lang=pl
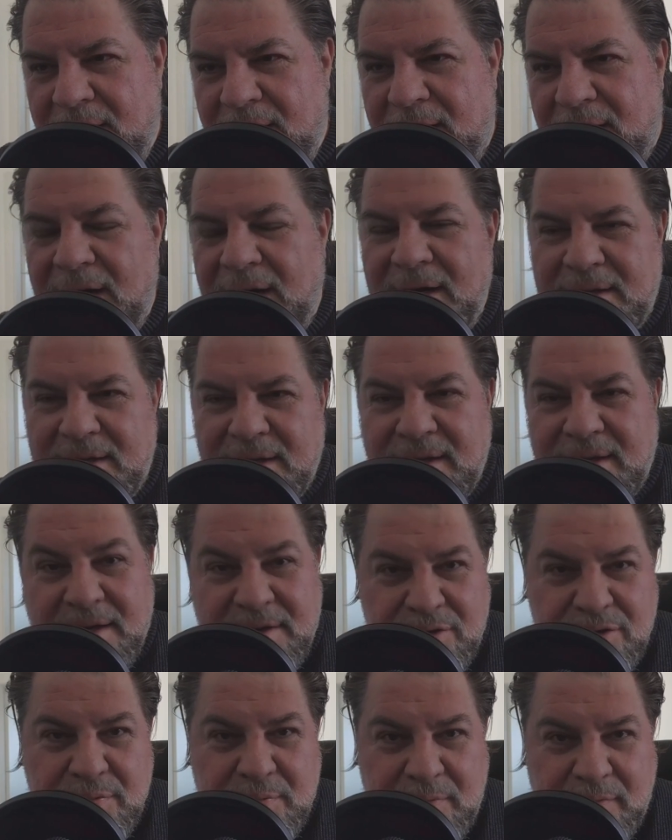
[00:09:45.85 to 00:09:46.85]
ale tak jak
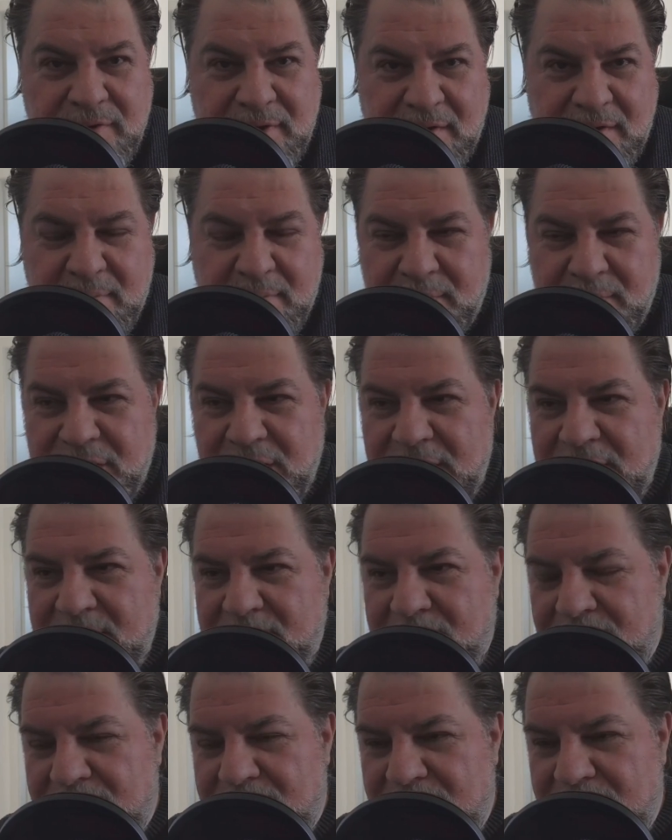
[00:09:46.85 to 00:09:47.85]
już mówiłem w poprzednim
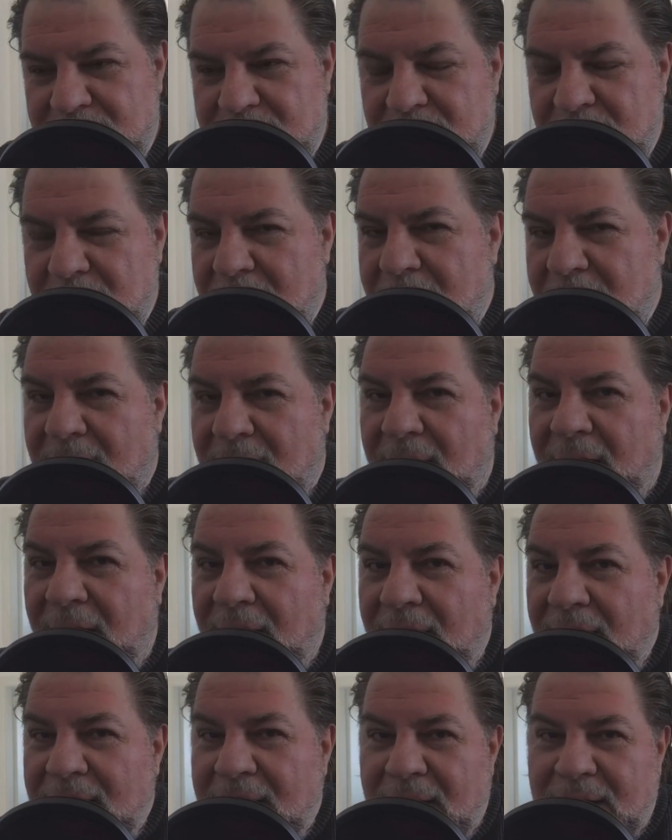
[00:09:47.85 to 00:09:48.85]
odcinku,
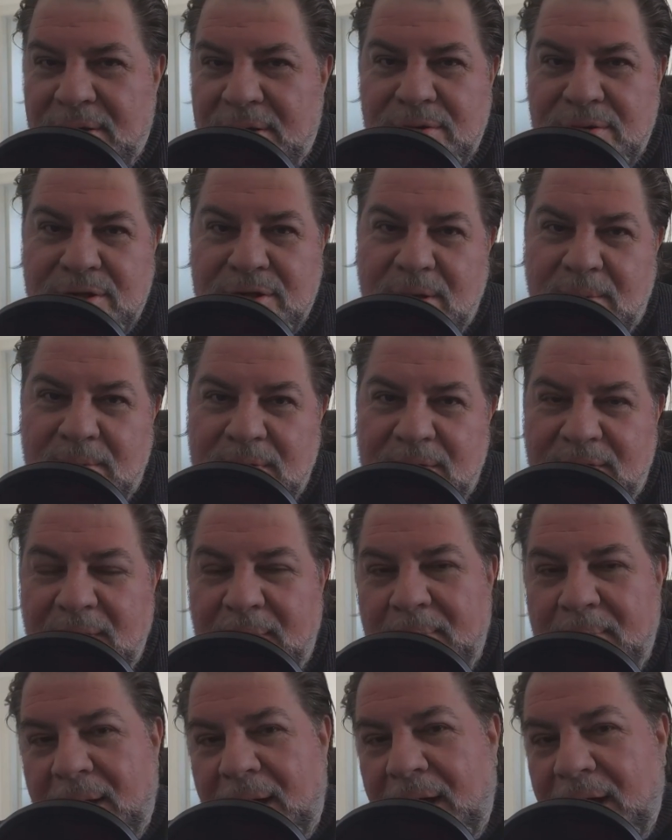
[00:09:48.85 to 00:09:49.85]
ale jak już są dwie
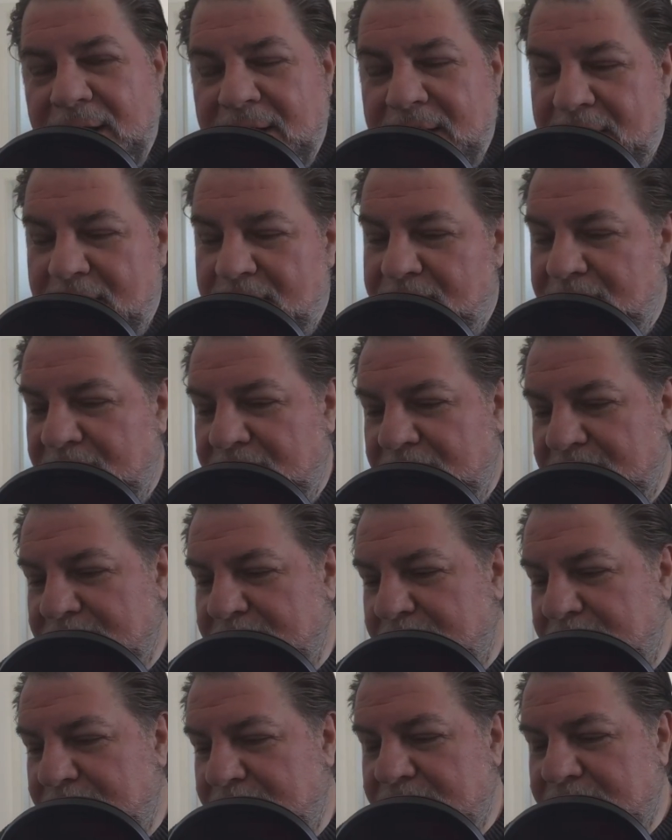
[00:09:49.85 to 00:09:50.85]
panie, dwie
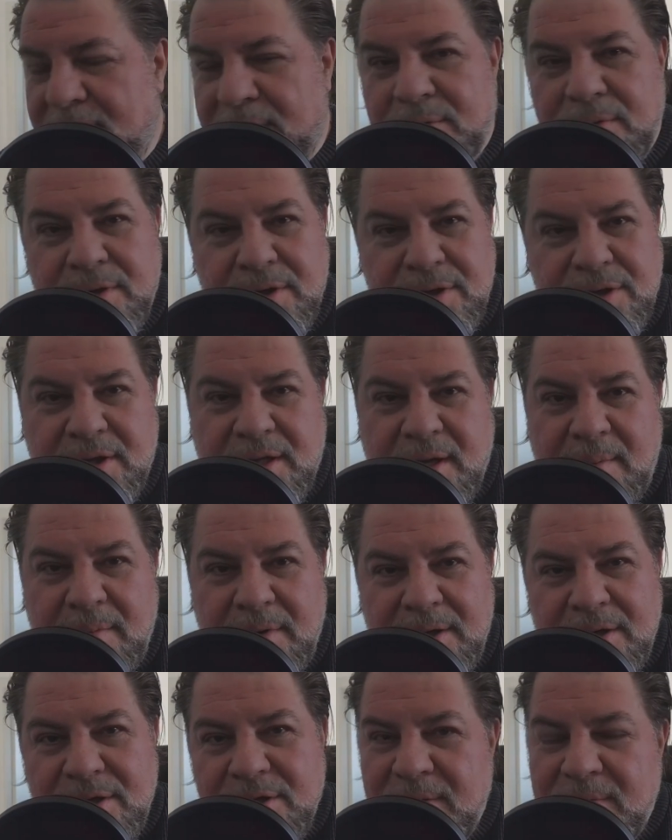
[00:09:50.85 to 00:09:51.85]
lesbijki, które się tam
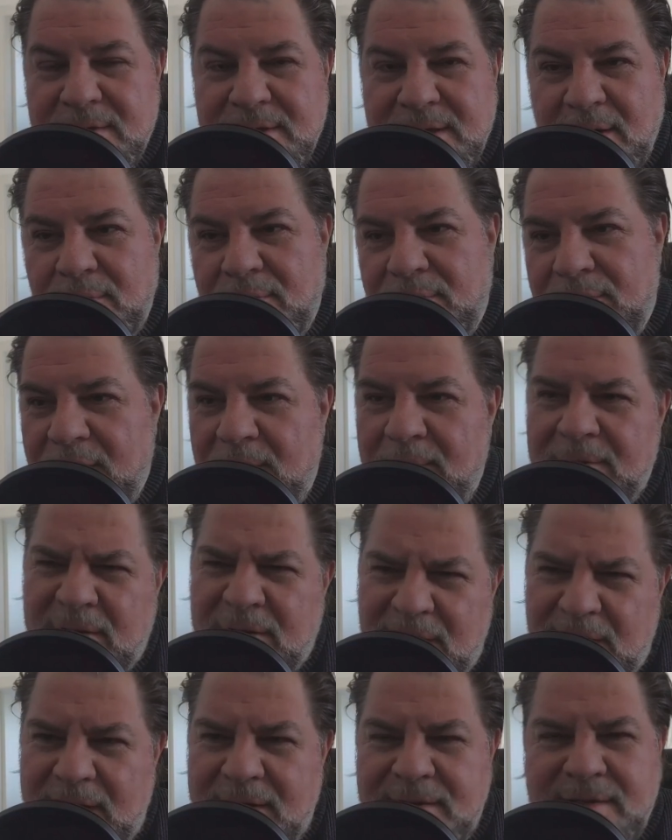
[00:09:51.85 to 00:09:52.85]
liżą, całują, to
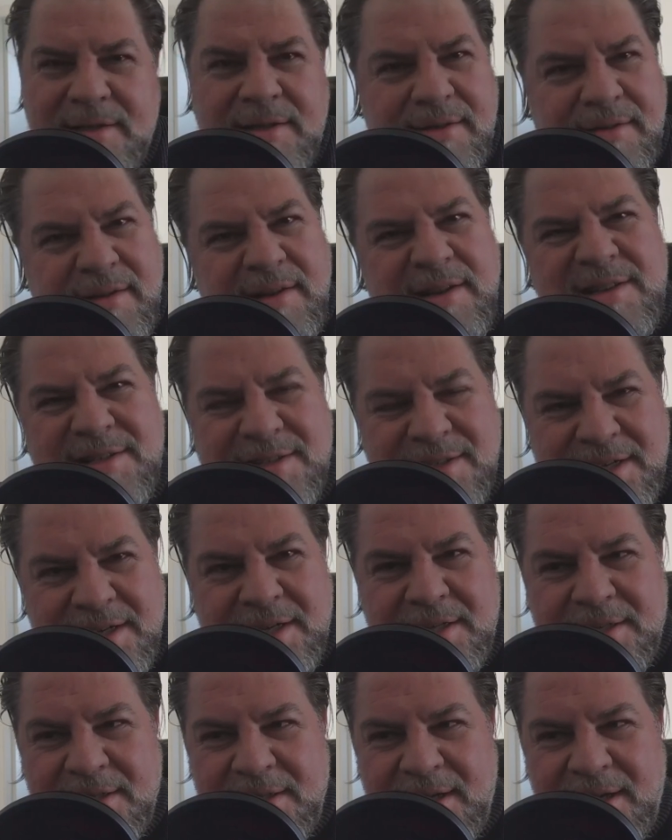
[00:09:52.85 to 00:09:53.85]
jest, to jest
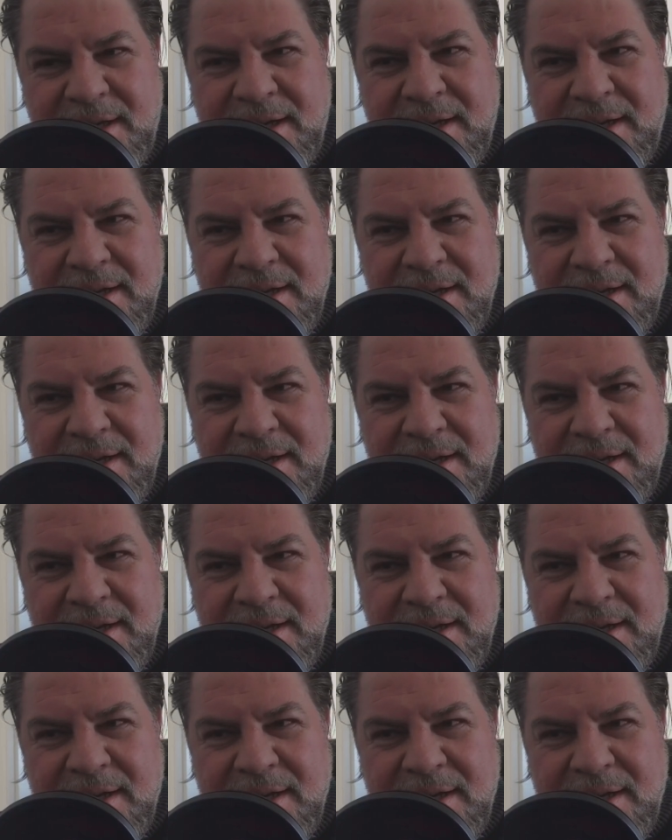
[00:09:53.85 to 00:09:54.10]
git, nie?